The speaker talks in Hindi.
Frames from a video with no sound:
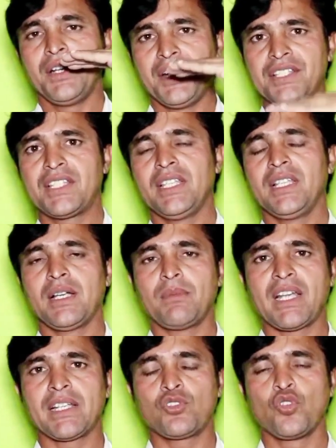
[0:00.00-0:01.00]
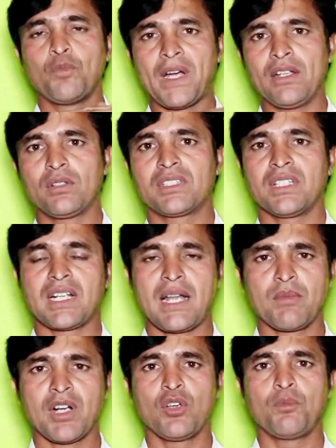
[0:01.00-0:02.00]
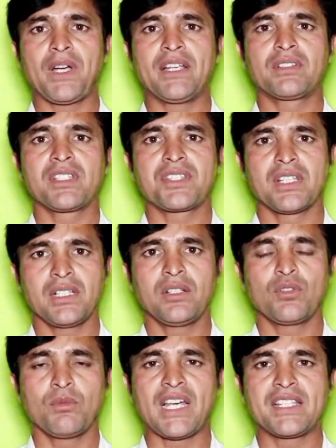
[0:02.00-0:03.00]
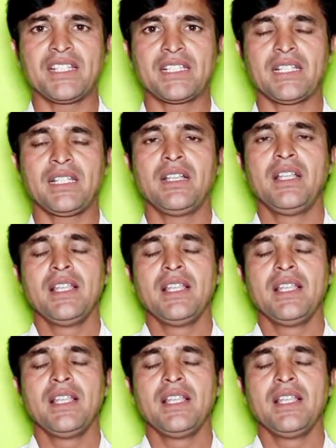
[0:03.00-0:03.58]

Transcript: डीसी हमारे जो उपायुक्त रामगढ़ उपायुक्त चंदन कुमार जी के